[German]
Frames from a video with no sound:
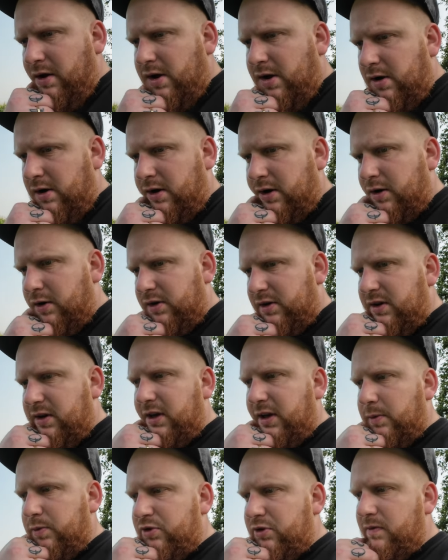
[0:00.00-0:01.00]
ja, ah, Leute,
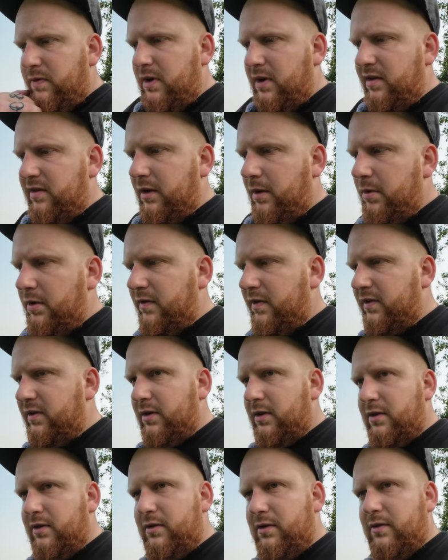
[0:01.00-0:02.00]
ich habe schon wieder
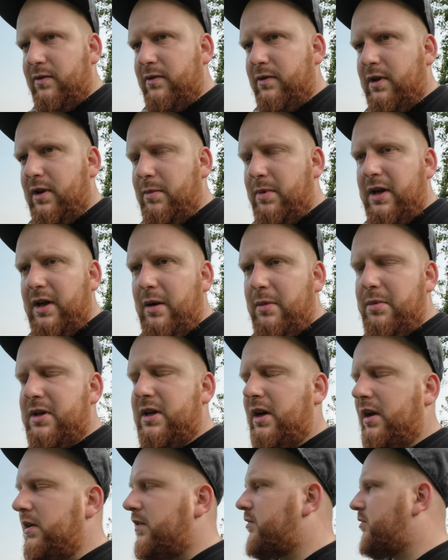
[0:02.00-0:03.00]
Sabbelwasser gesoffen. Dabei habe ich
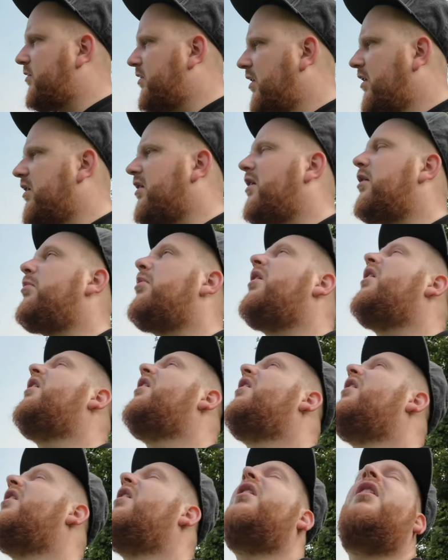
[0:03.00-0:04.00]
gar nichts zu trinken dabei.
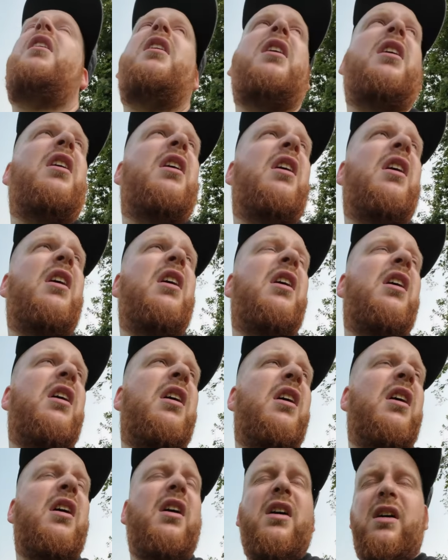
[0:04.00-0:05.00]

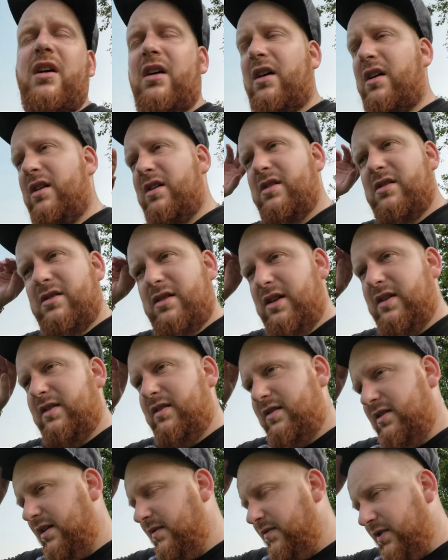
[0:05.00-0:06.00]
Ja, es
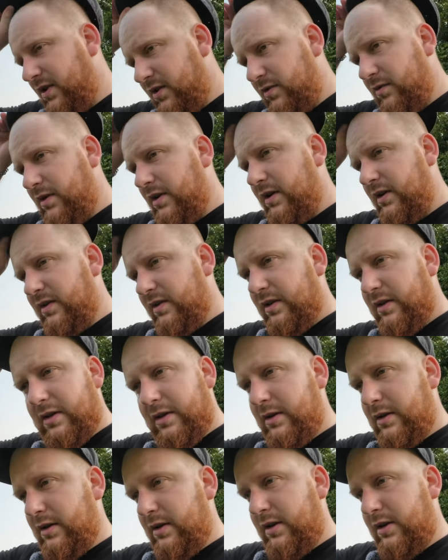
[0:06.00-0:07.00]
ist einfach zu heiß.
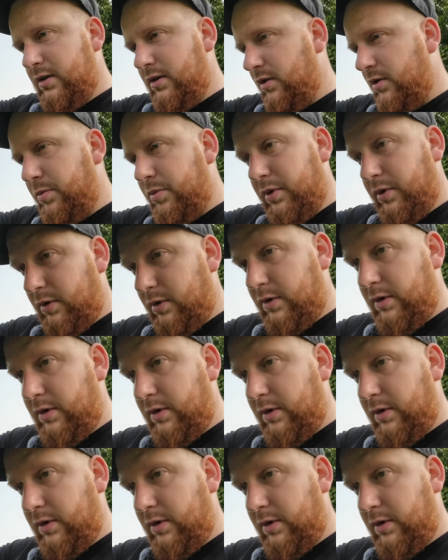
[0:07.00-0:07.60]
Ich glaube,